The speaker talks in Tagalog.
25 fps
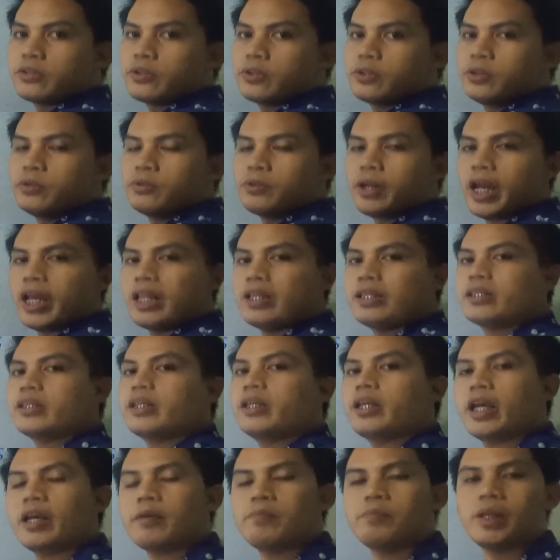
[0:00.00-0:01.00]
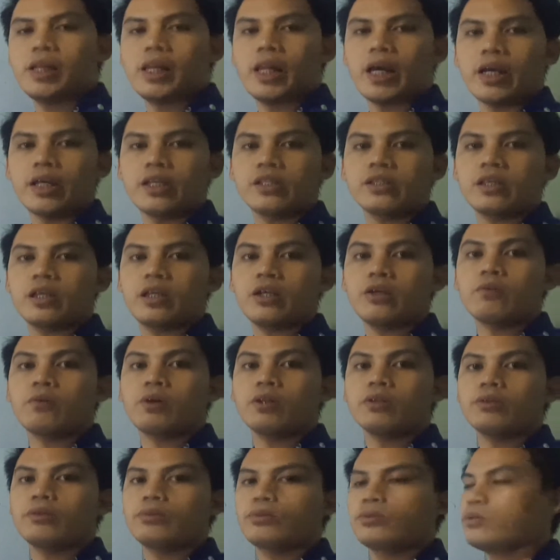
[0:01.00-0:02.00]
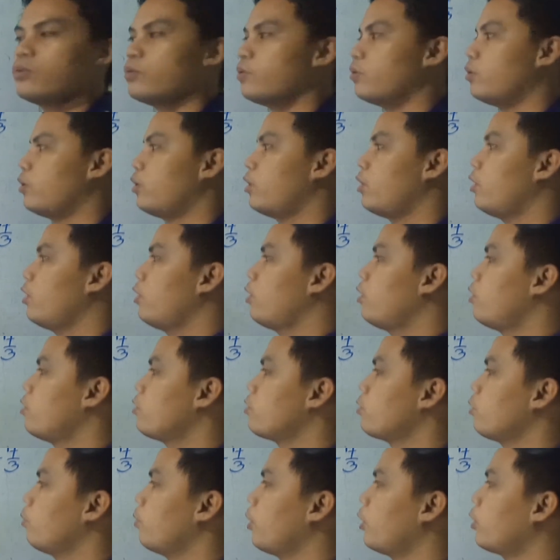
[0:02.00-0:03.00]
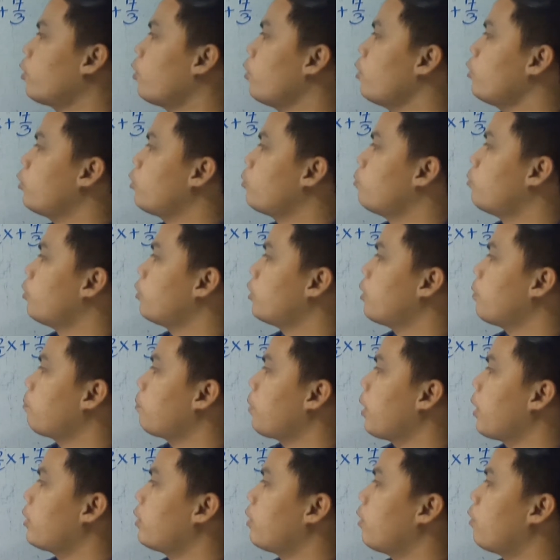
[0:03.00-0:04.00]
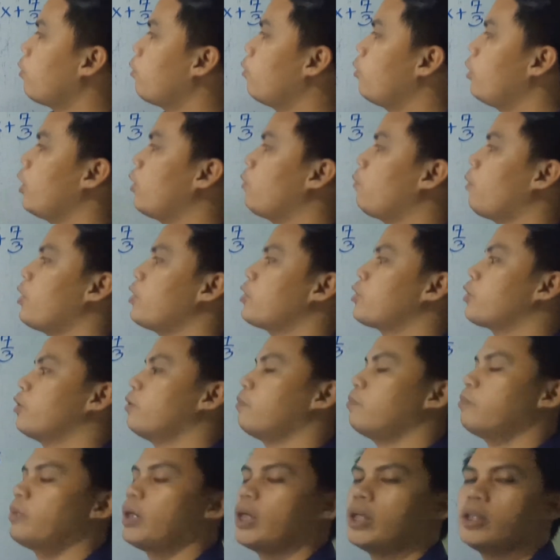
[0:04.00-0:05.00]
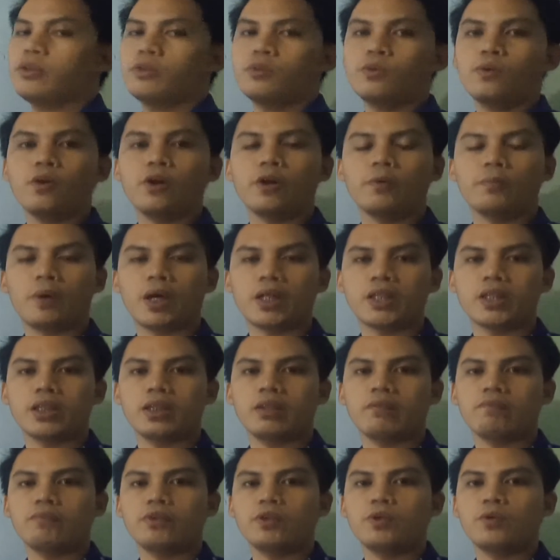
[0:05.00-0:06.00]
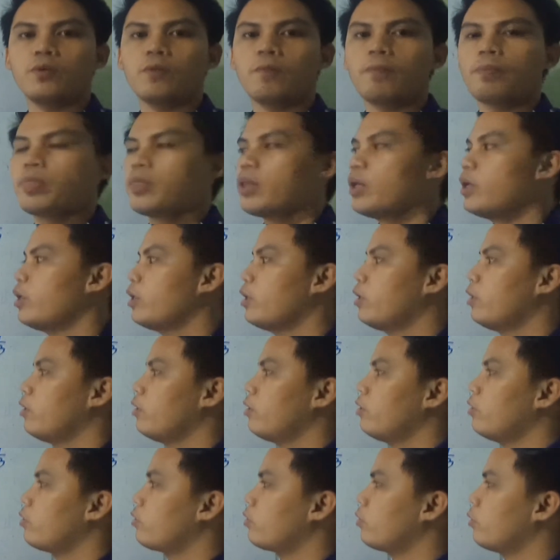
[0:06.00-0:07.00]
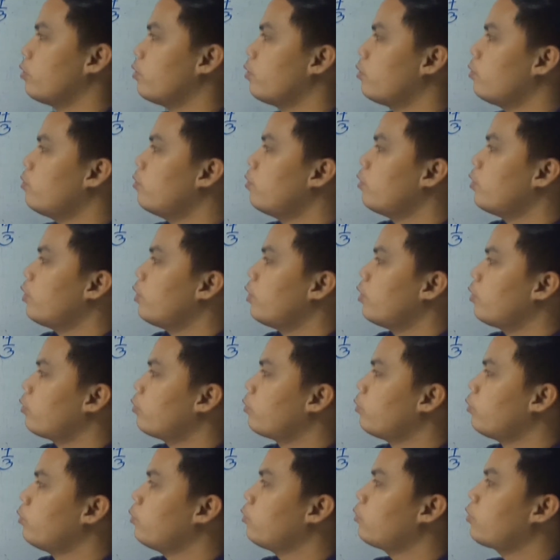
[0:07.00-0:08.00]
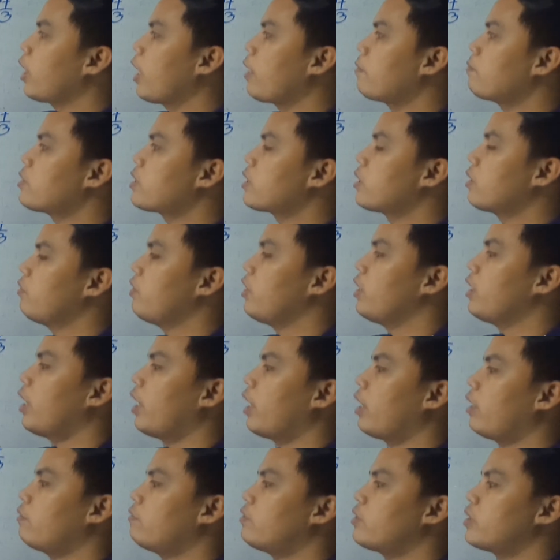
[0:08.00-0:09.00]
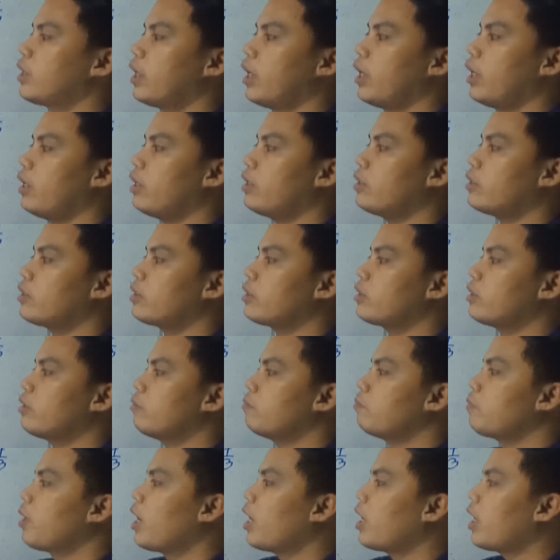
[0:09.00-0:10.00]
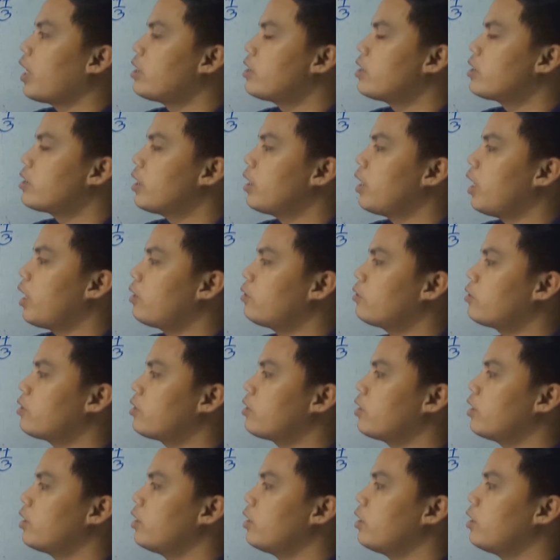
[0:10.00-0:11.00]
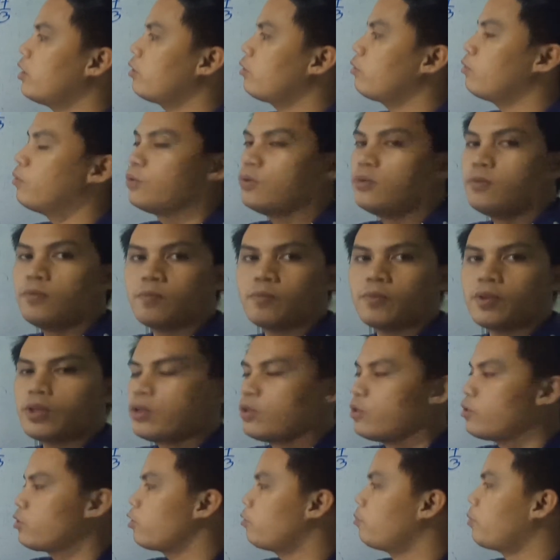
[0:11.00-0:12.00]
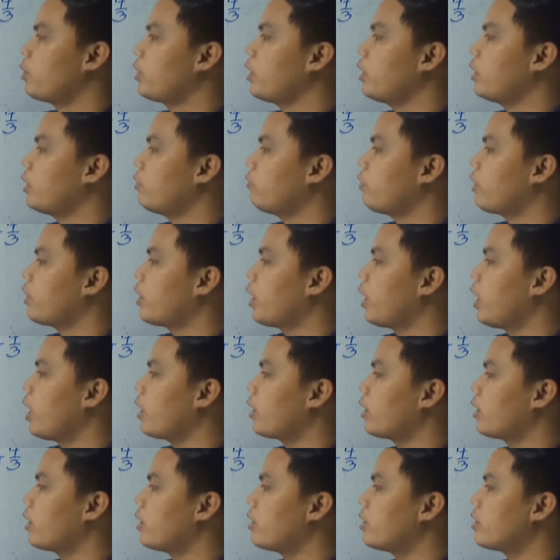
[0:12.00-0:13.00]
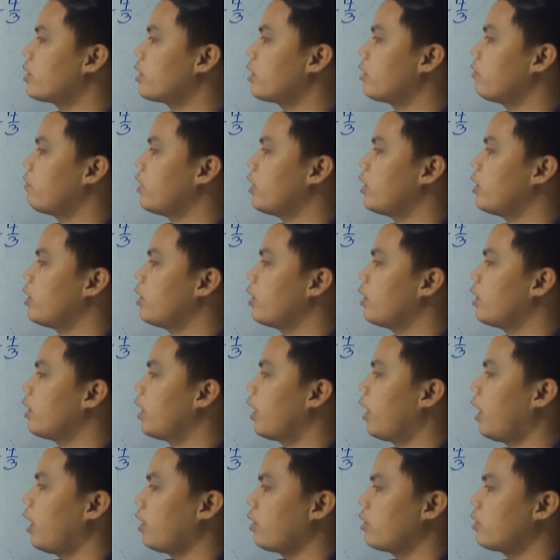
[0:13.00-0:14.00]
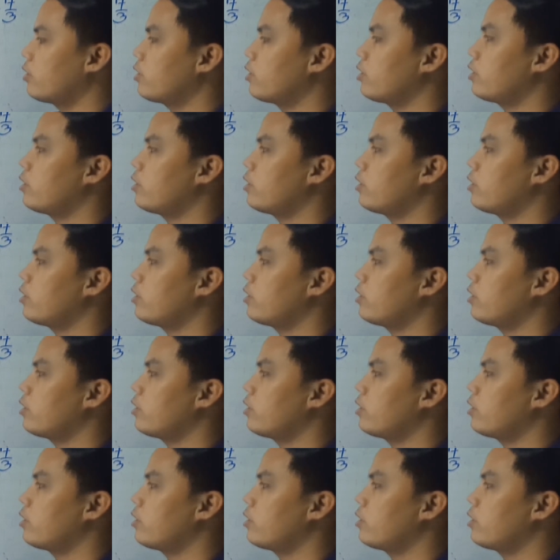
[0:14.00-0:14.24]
So yung LCM nila is equal to 2. So we are going to multiply the whole equation by 2 or positive 2. So 2 times 3 halves x, makakancel out si 2. So, matitira na lang is 3x.